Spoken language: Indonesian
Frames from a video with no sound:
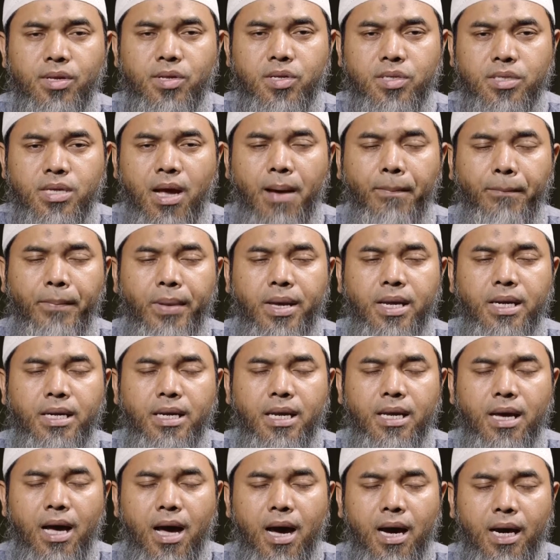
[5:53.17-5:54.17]
sampai
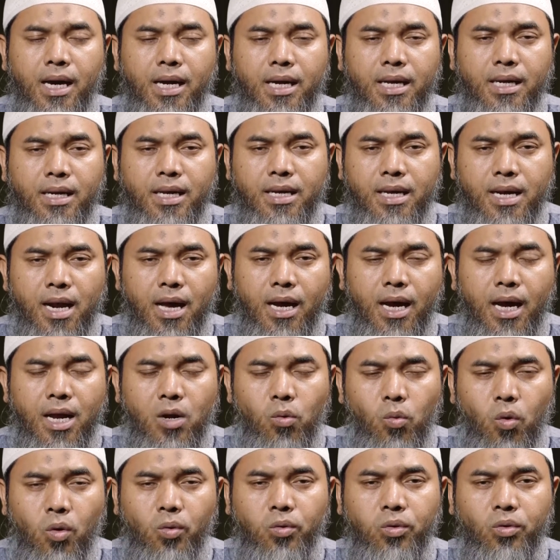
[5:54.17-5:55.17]
dia akhir
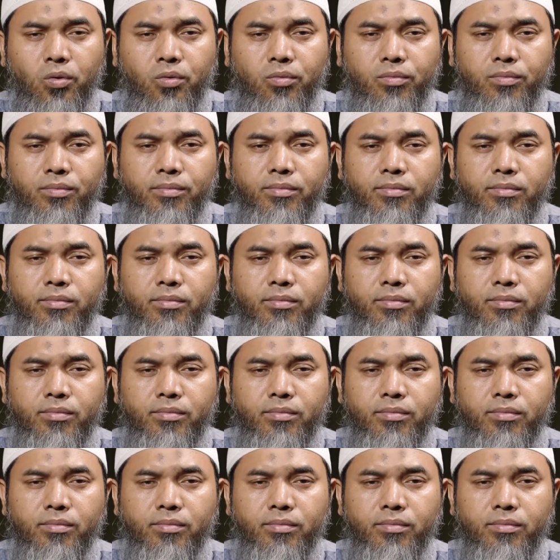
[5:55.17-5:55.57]
gerakan wudhu,